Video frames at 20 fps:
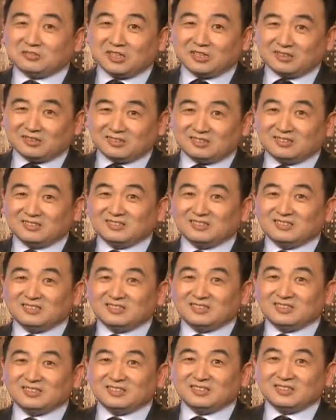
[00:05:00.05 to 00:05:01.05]
扔。
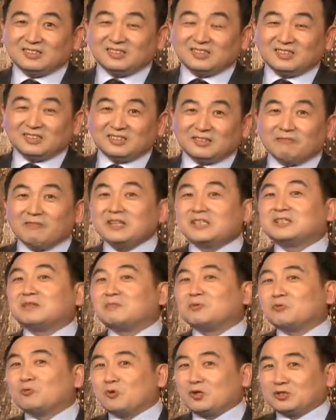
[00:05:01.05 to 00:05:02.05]
那为什
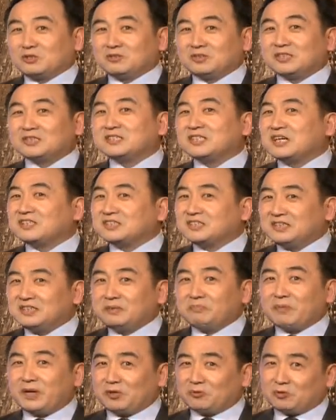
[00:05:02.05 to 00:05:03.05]
么我就能相信你
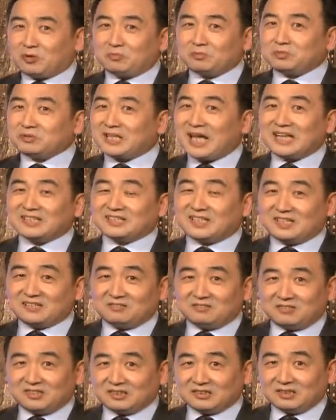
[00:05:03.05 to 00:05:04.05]
美国人不拿起来
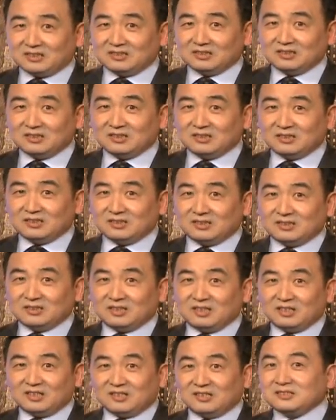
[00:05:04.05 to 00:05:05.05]
就扔呢？
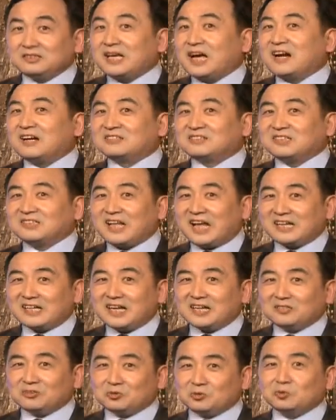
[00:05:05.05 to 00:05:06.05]
而在二次大
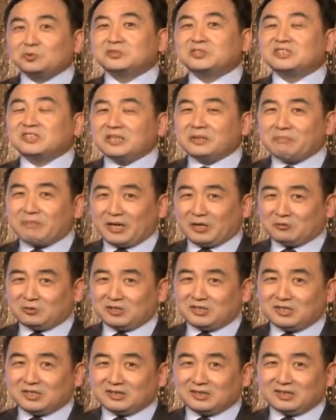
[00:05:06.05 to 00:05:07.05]
战的时候是你美国
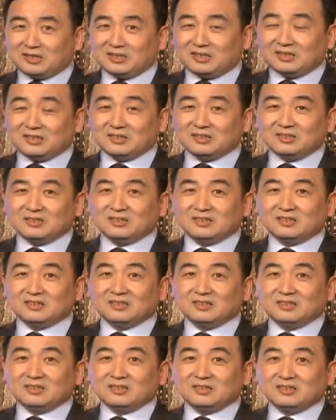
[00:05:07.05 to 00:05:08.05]
人扔的呢，
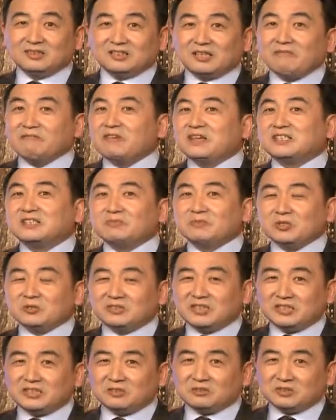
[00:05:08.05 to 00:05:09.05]
但为什么
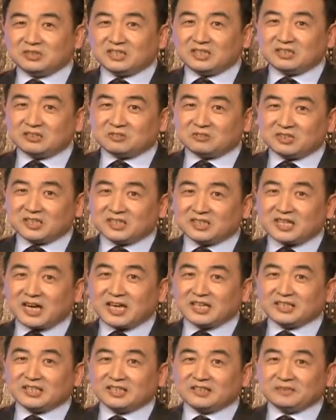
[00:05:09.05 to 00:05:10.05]
人又接受这个
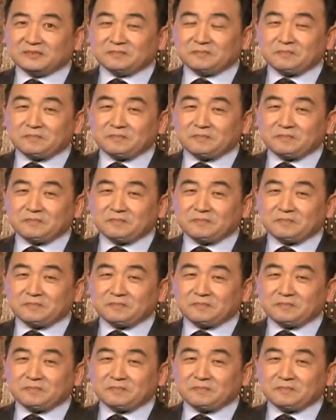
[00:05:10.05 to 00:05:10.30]
概念呢？